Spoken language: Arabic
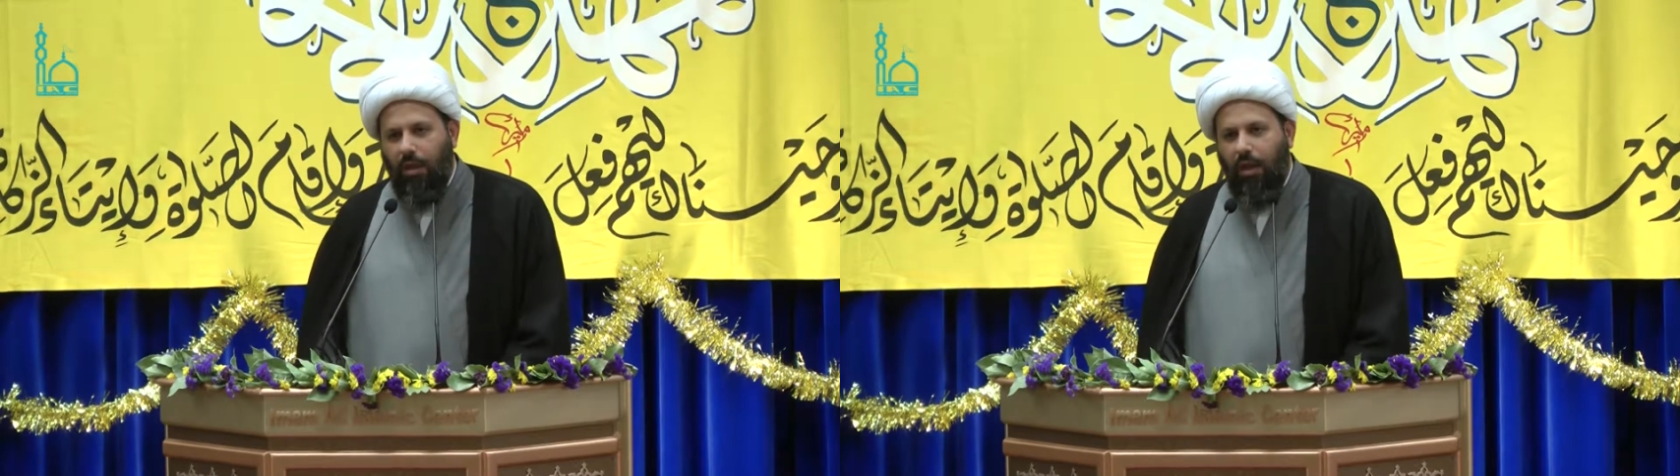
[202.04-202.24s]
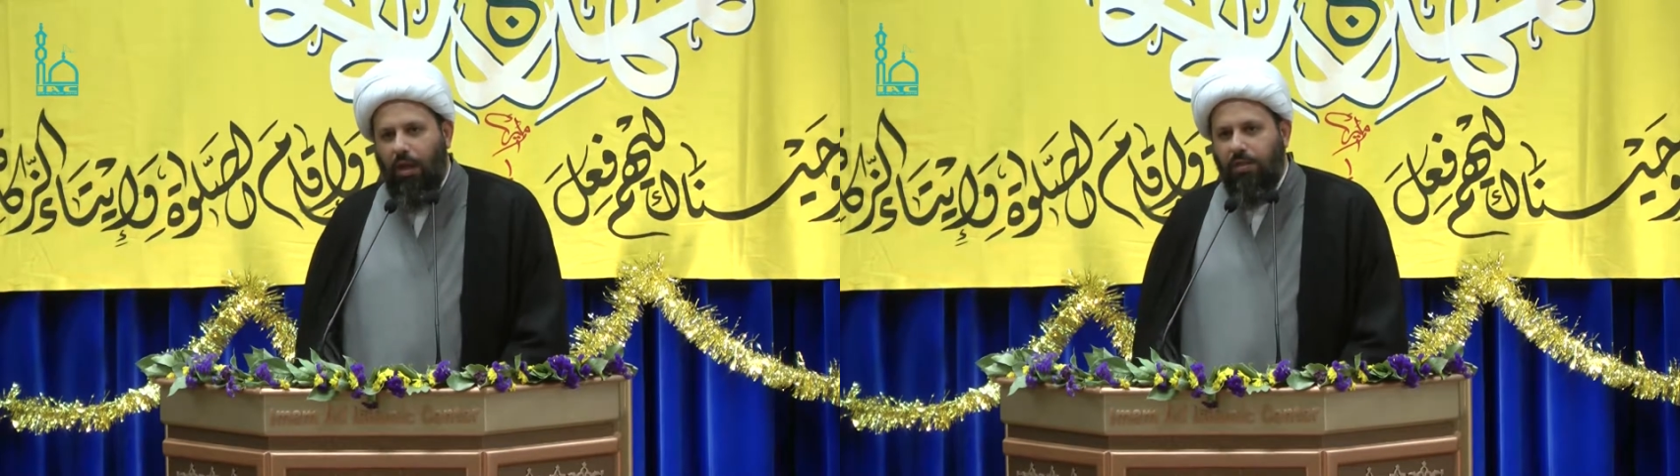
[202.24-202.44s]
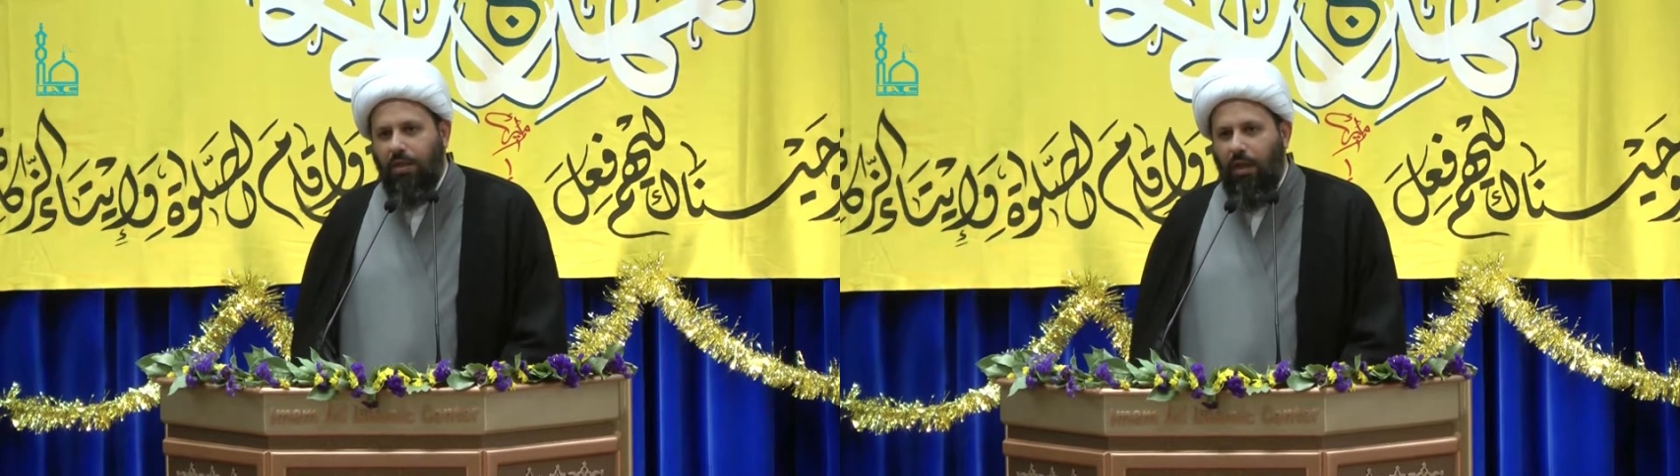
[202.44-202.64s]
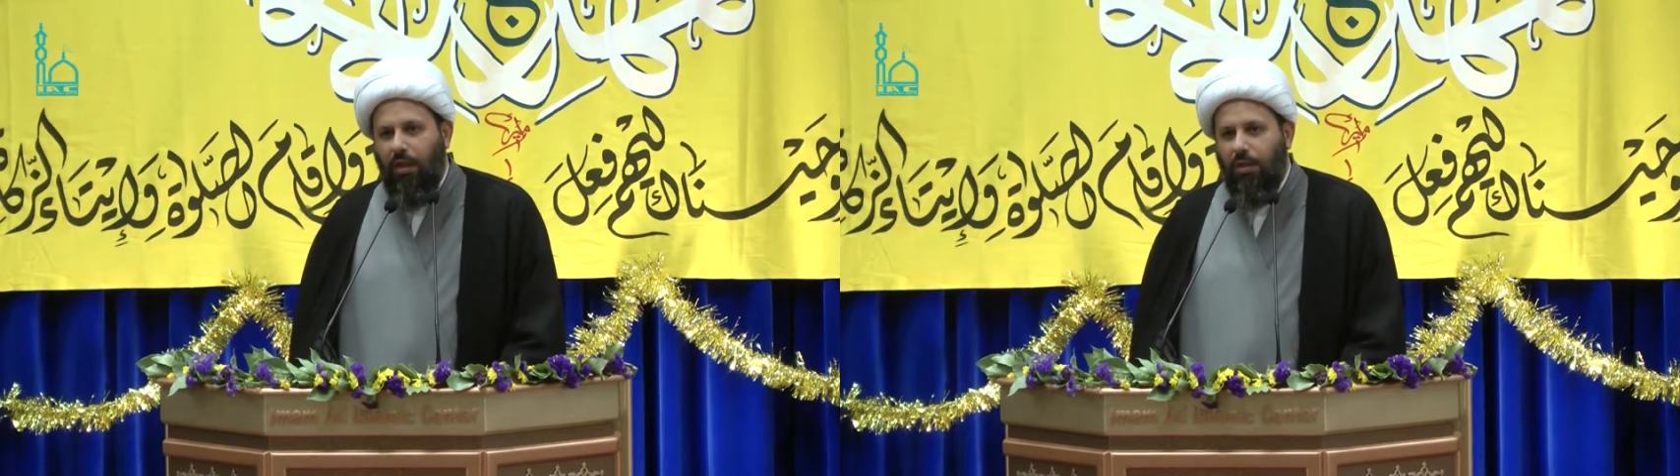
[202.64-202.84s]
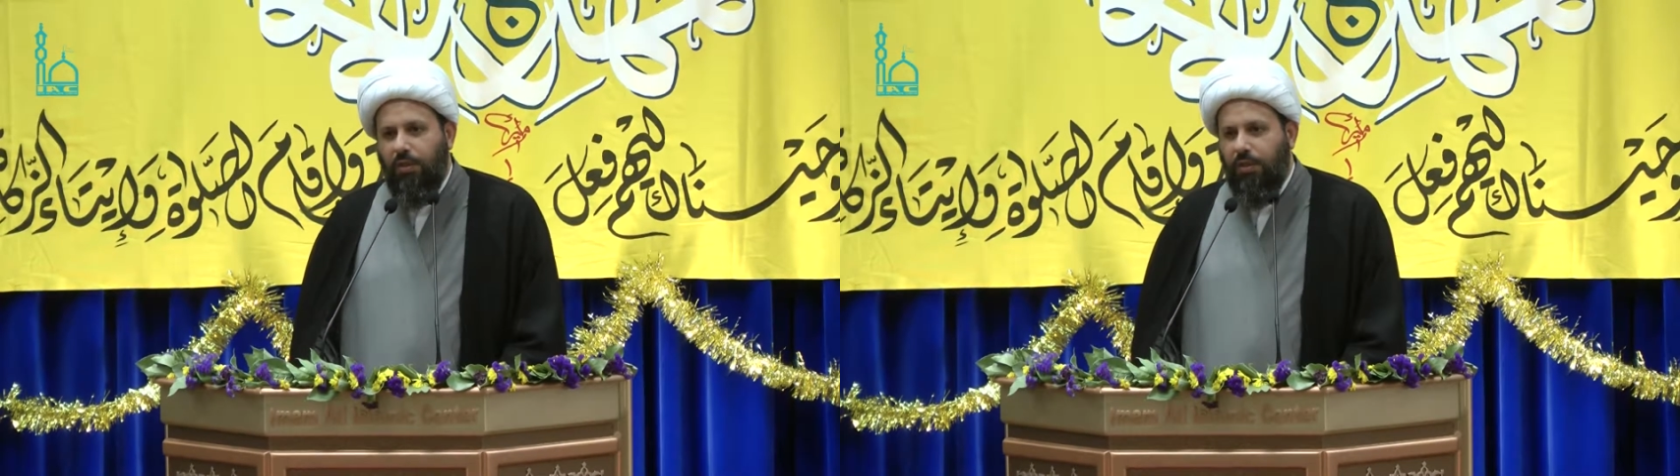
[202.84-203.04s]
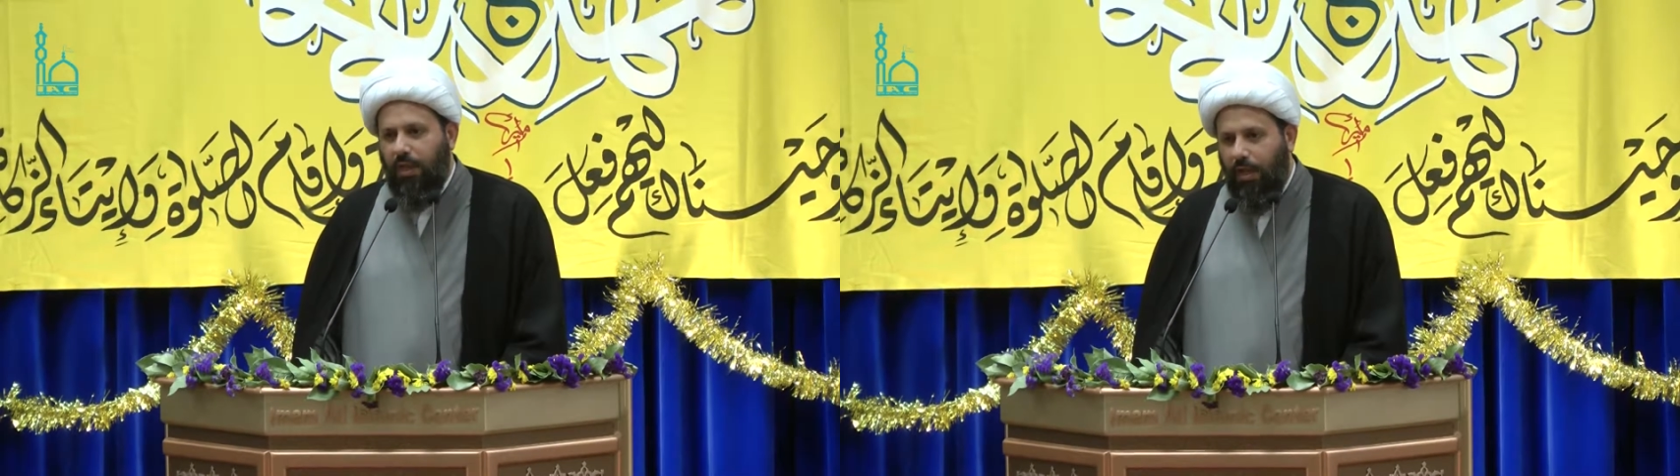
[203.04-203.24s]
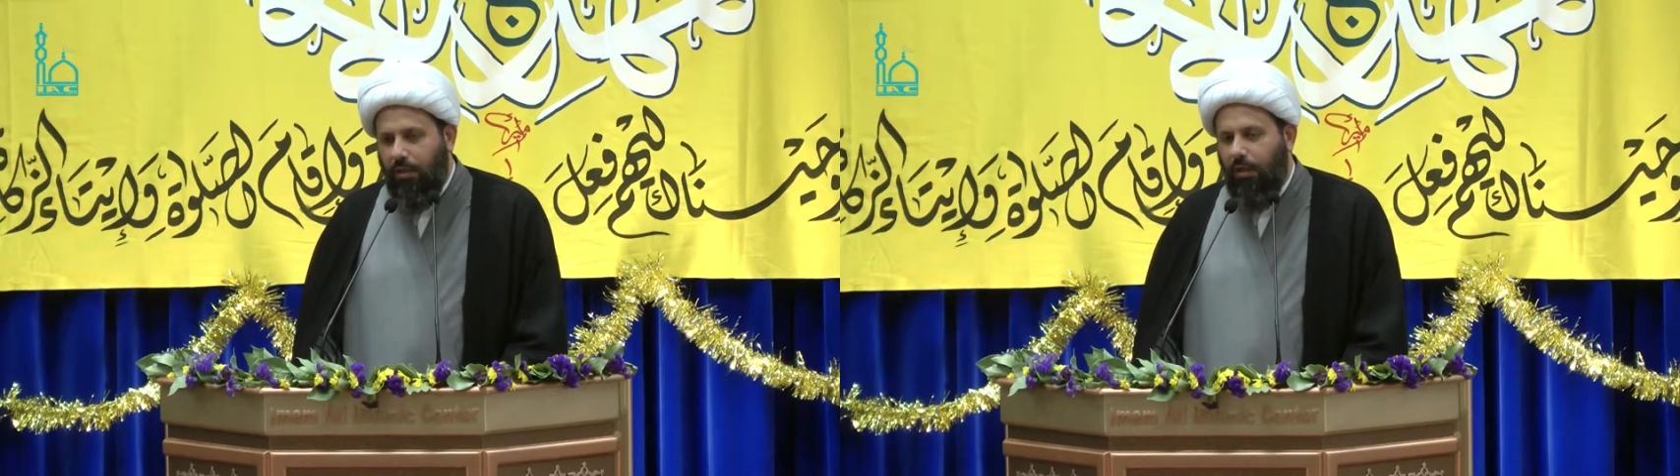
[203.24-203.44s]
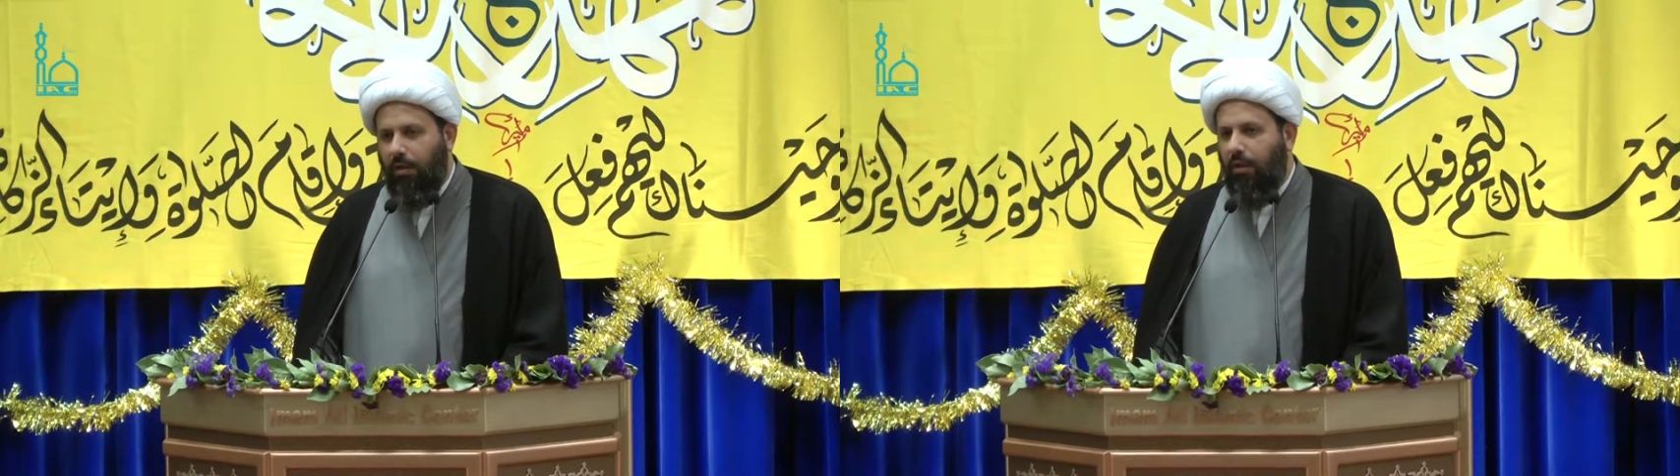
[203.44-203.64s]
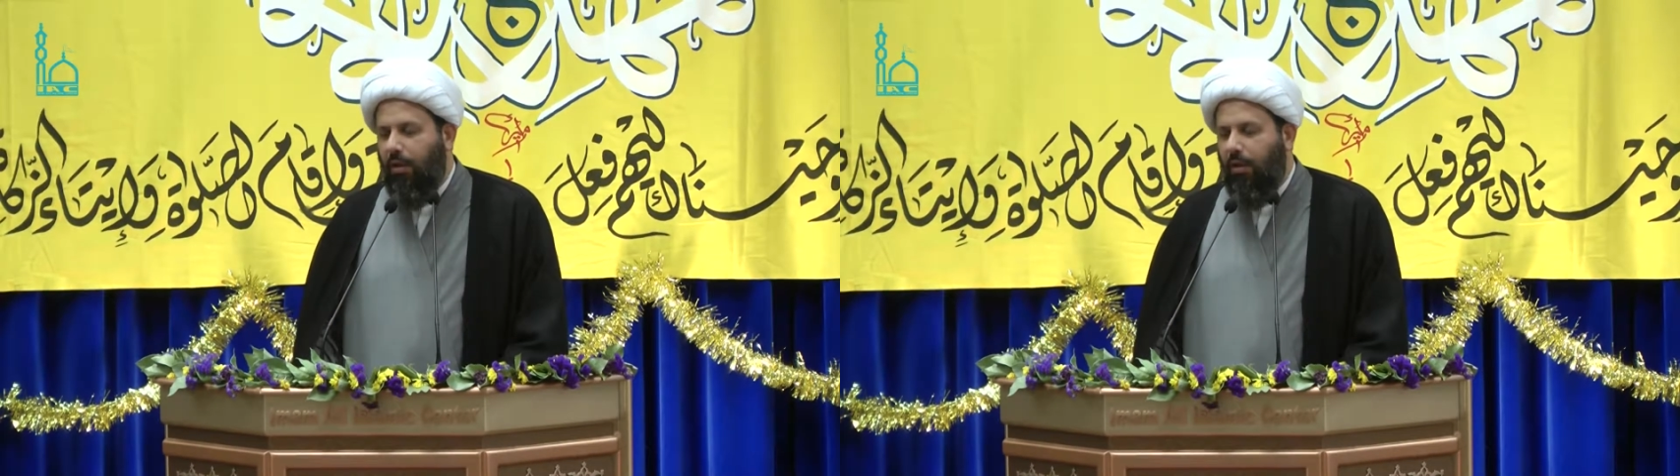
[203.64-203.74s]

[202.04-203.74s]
السيد الصدر